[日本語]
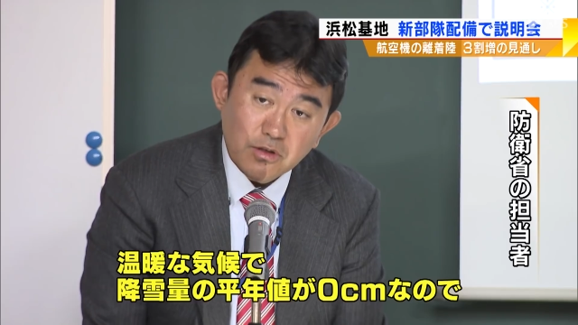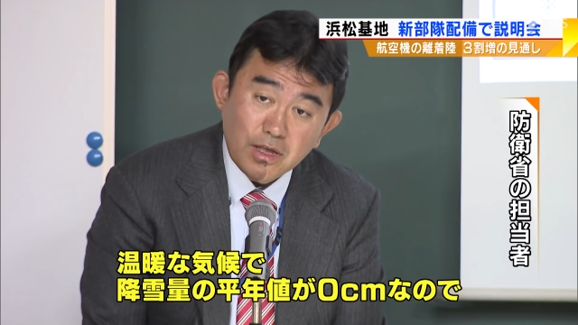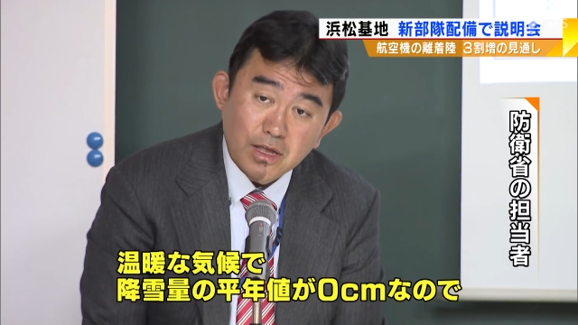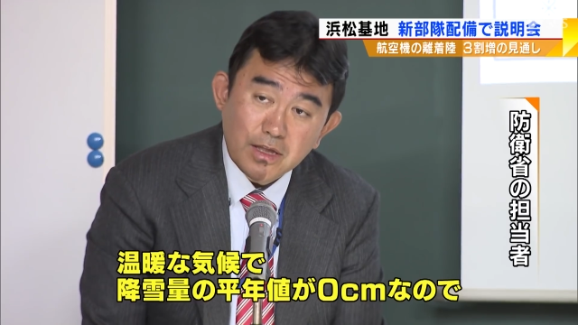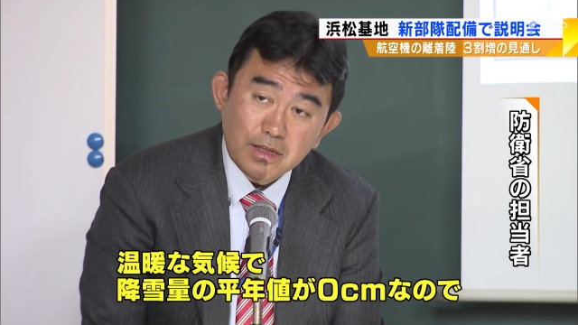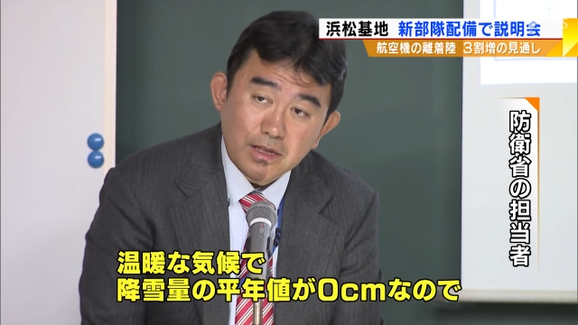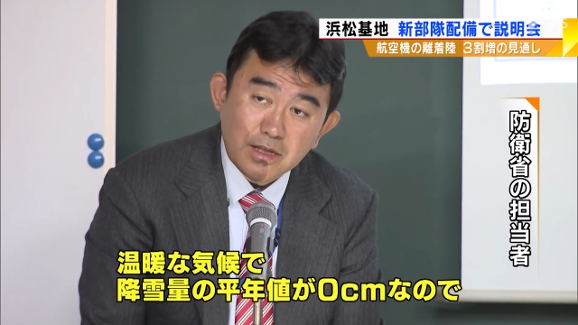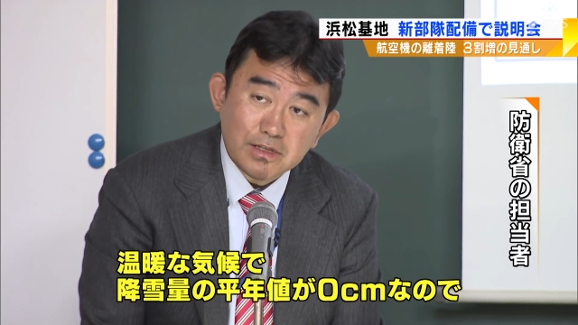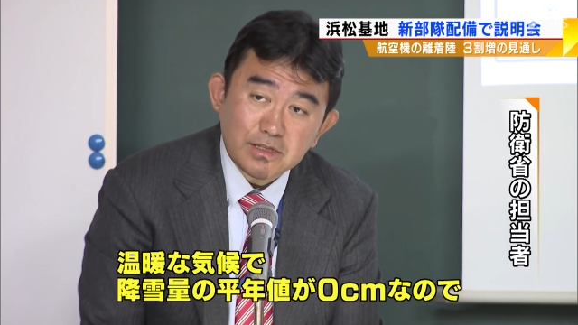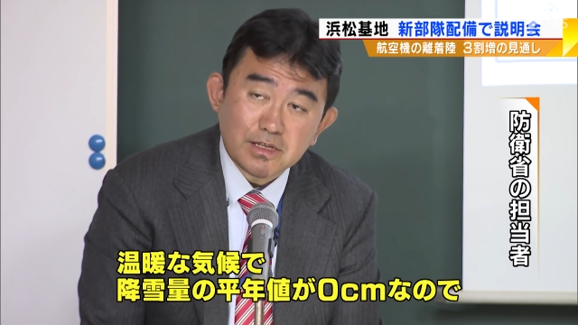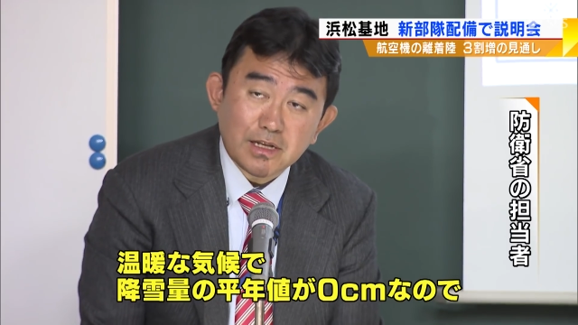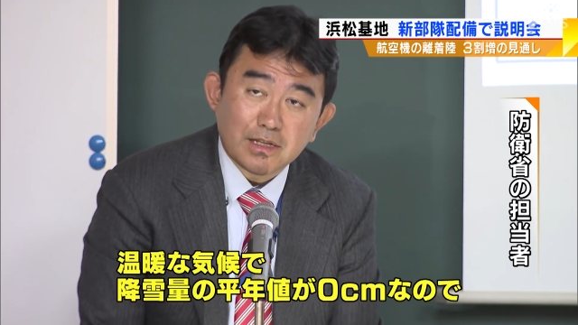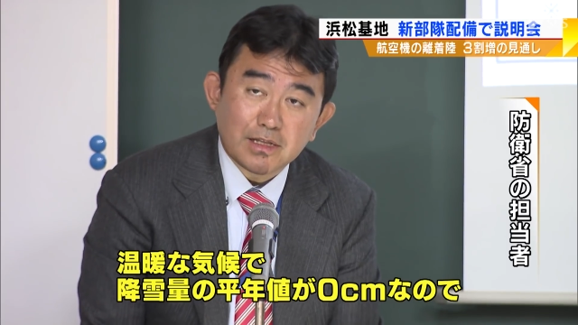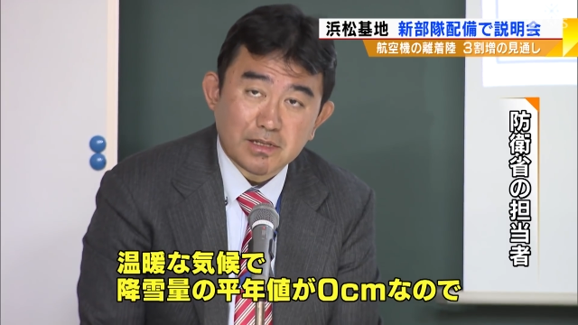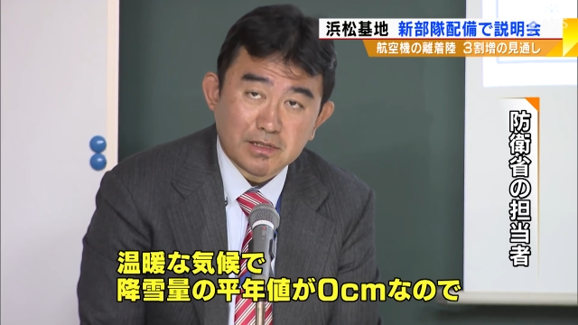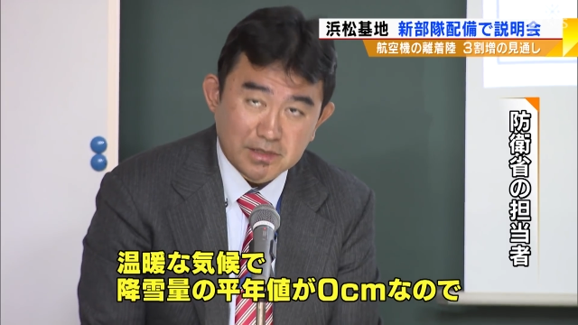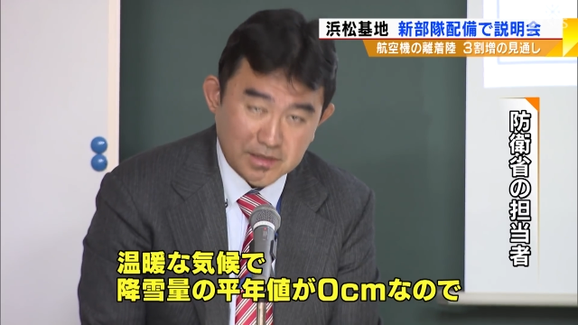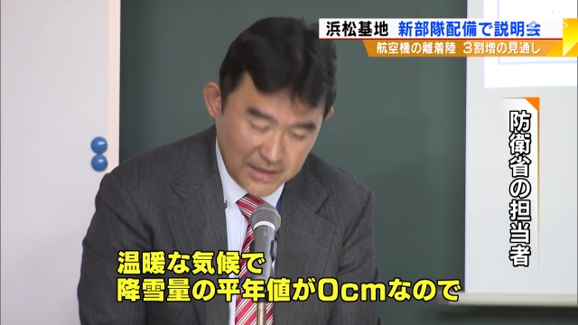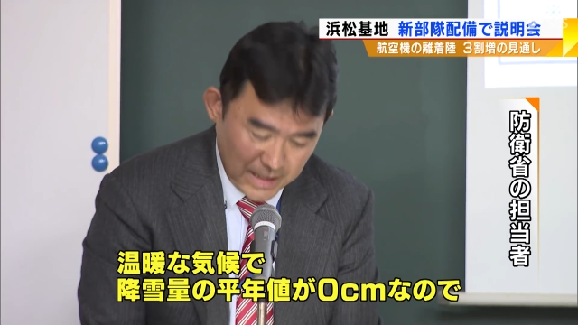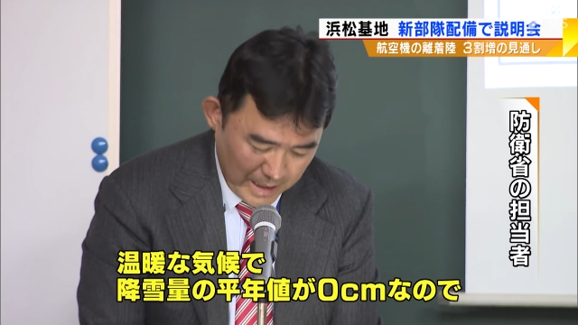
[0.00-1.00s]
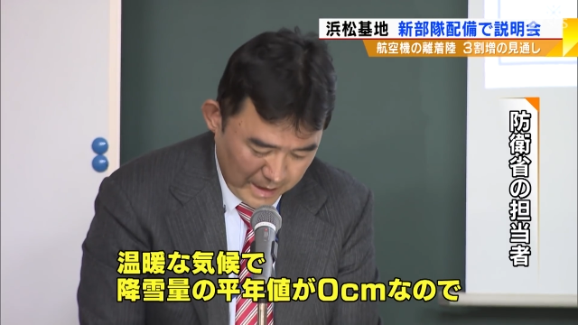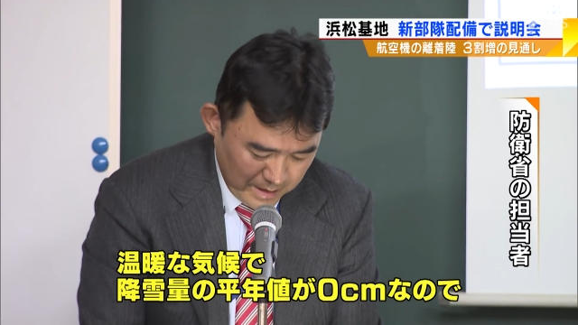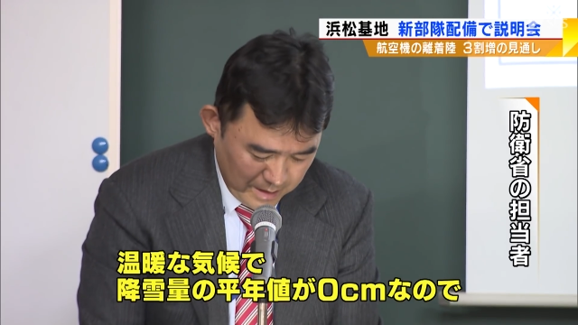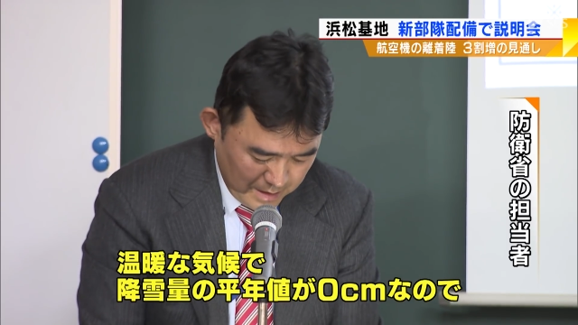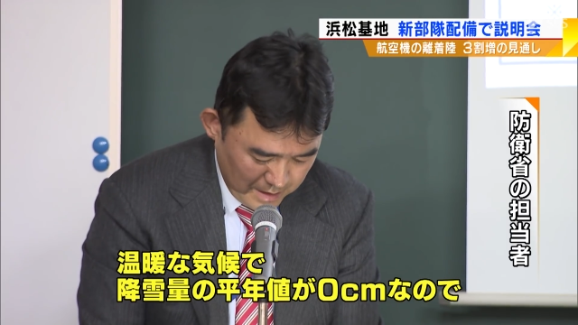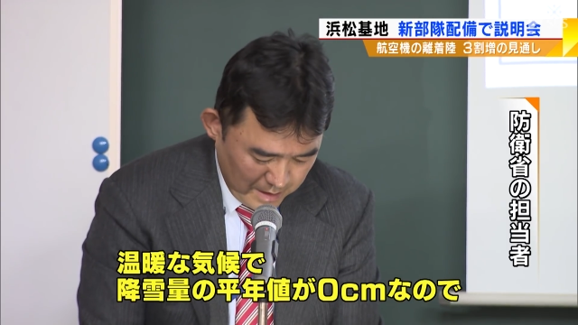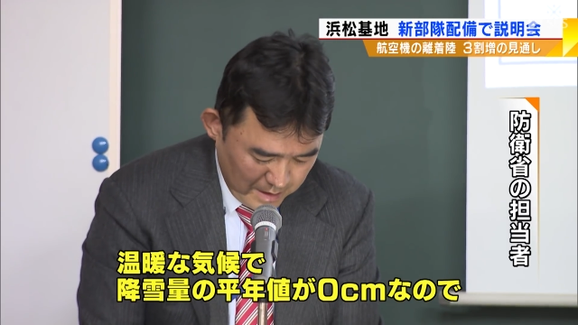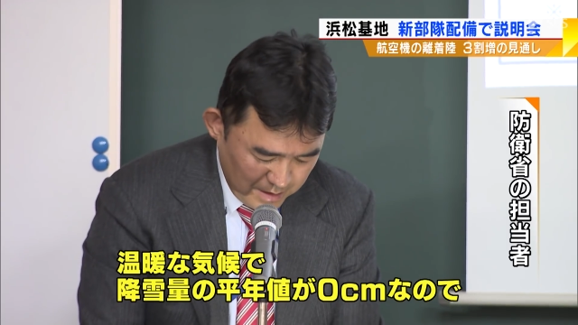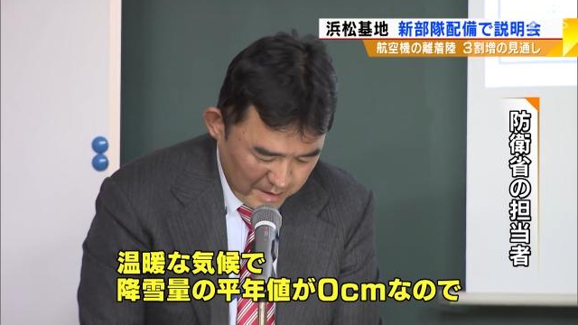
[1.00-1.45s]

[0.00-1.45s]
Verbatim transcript: の平年値がですね